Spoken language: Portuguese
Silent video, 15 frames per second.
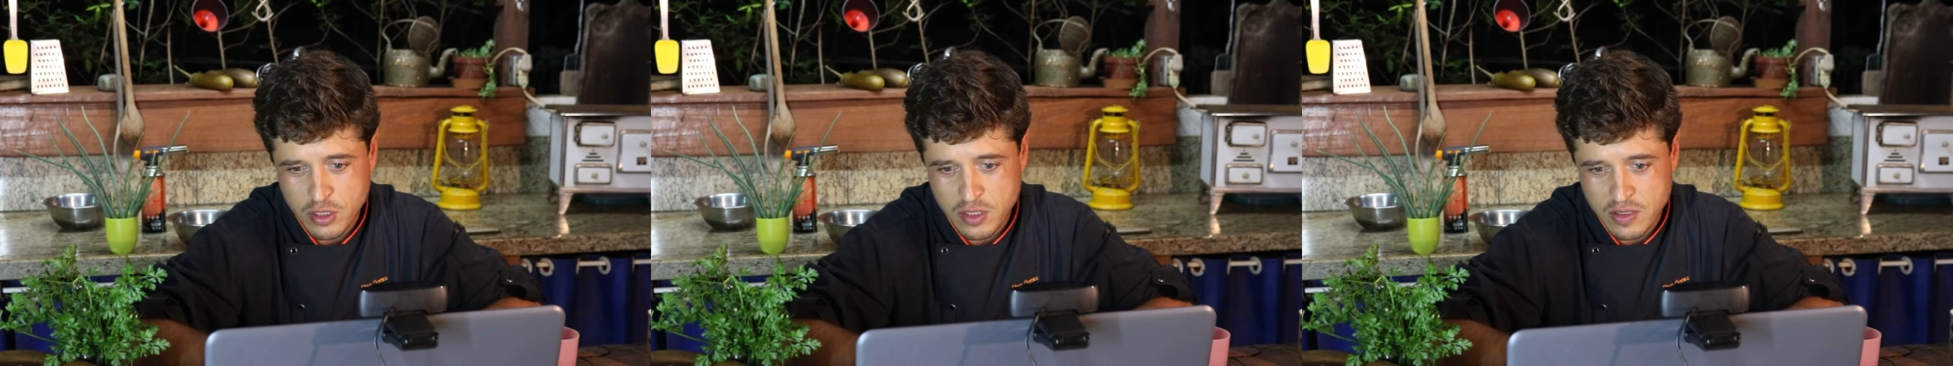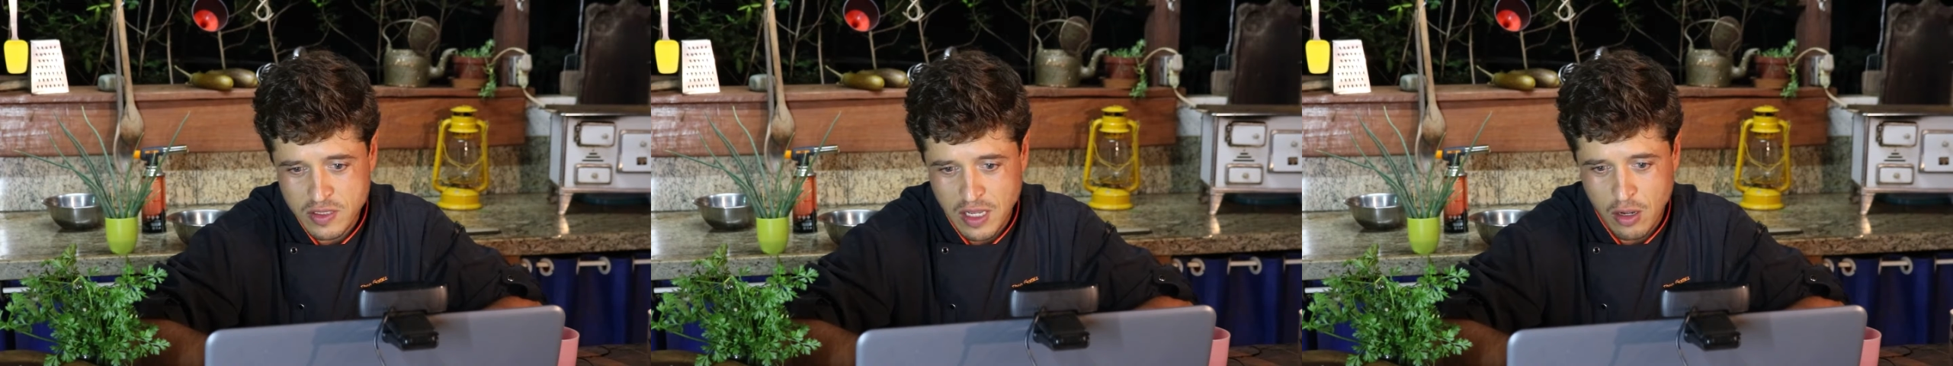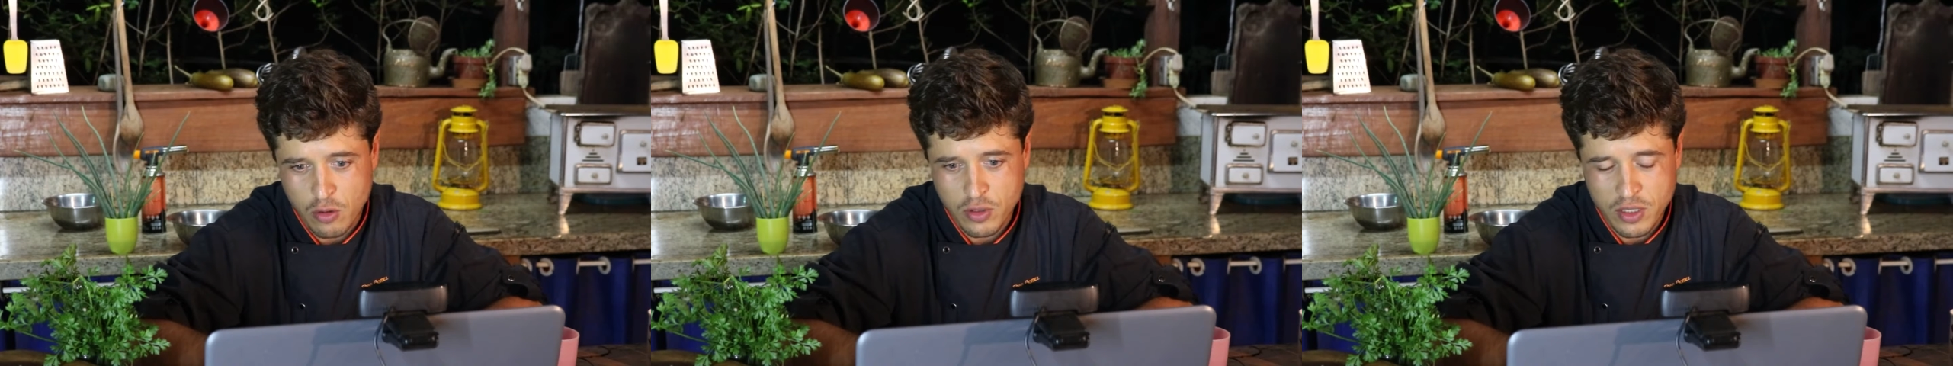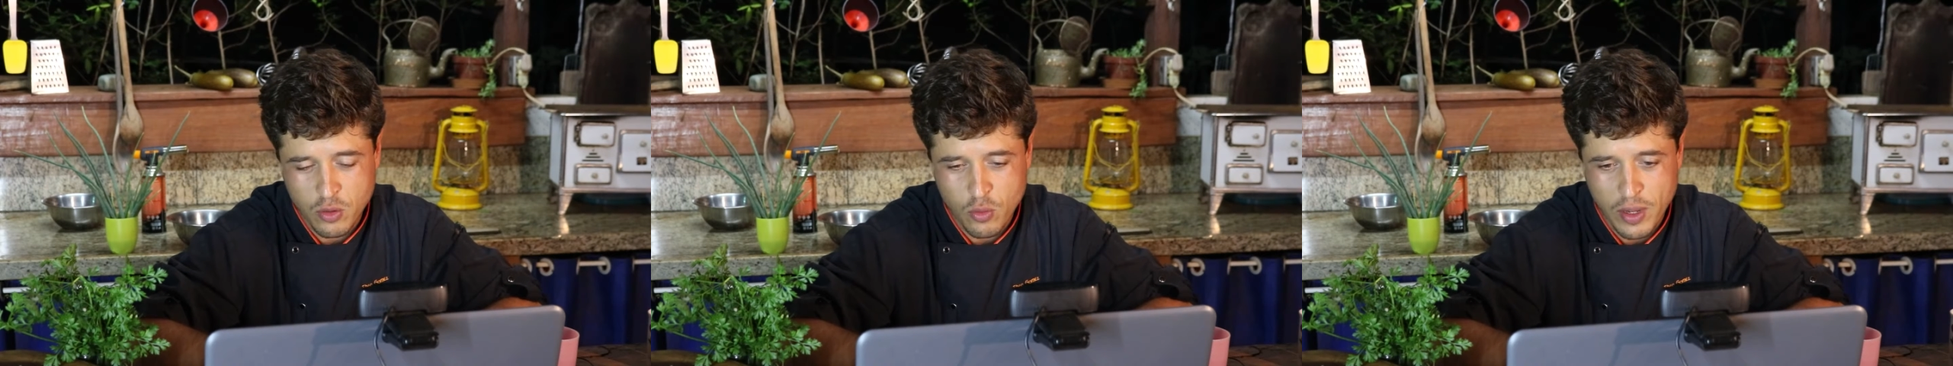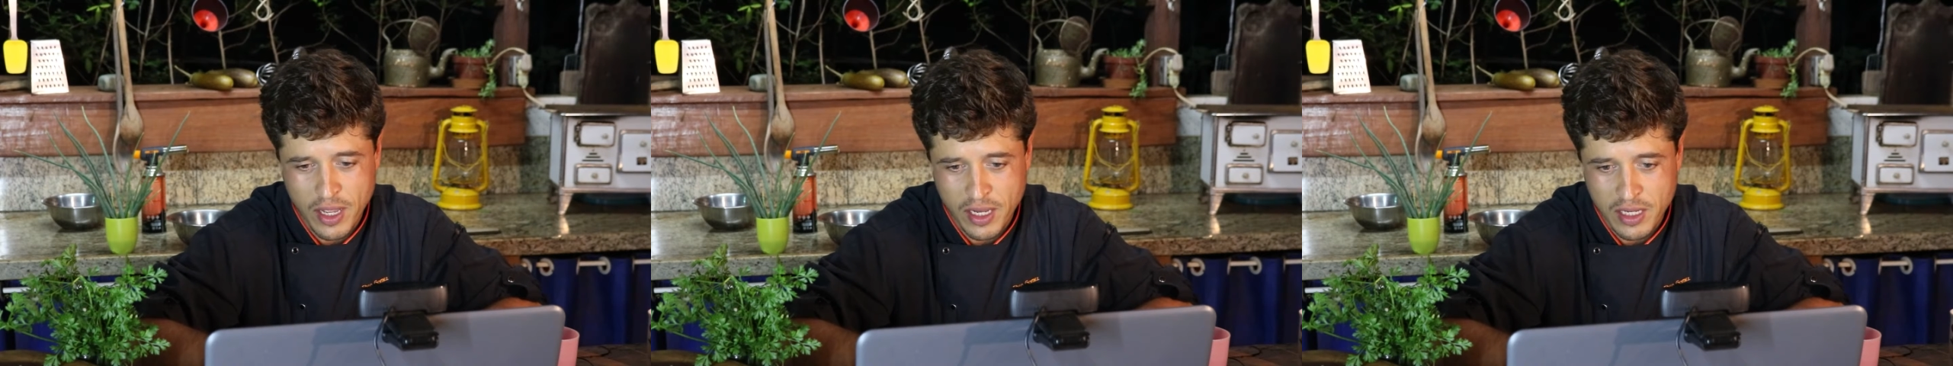de sal?
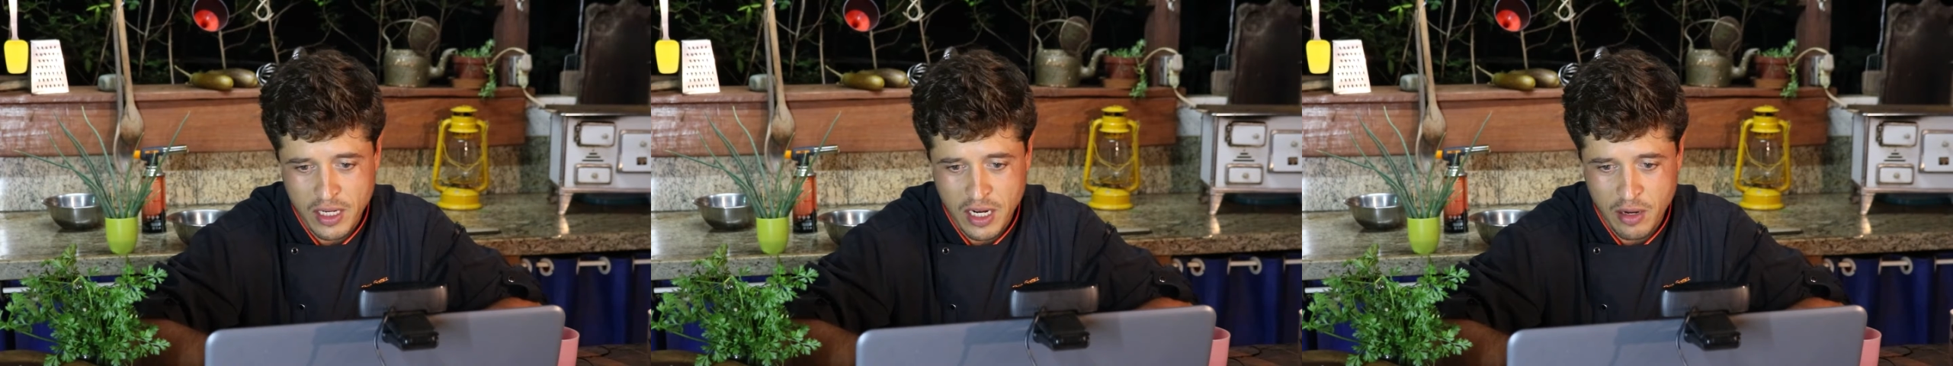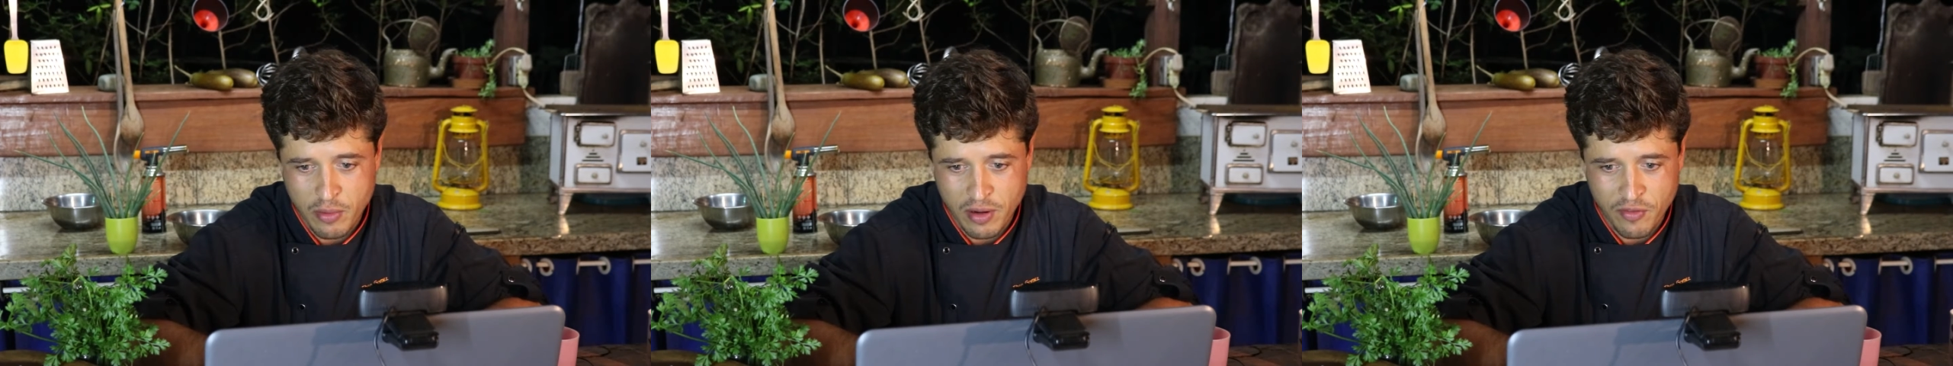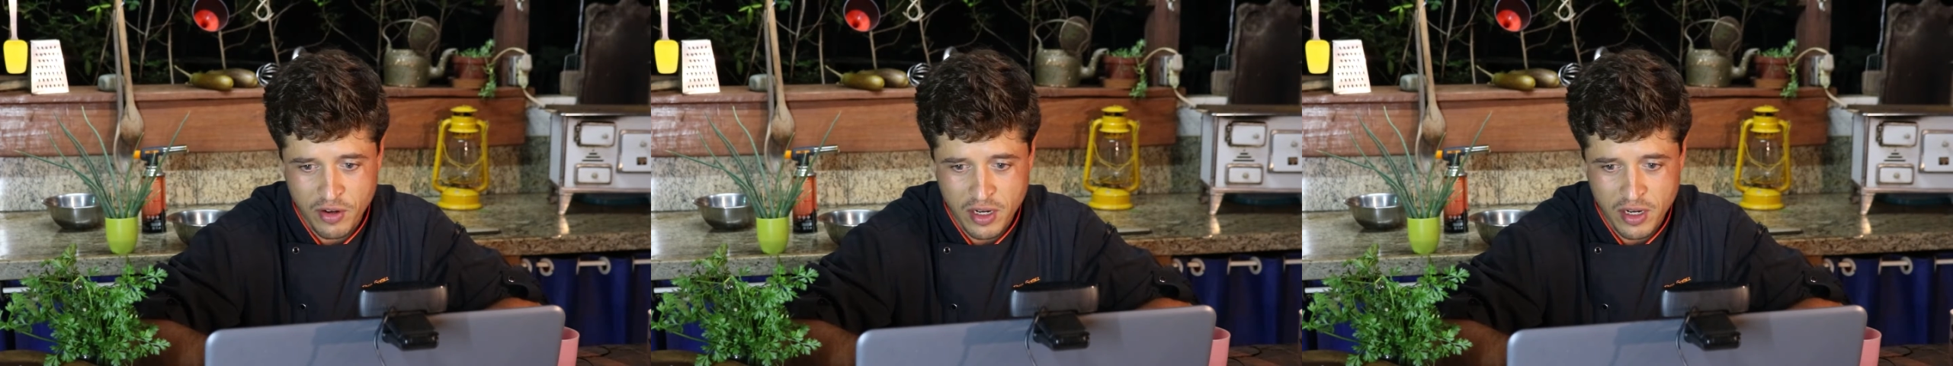Não é, Guilherme, na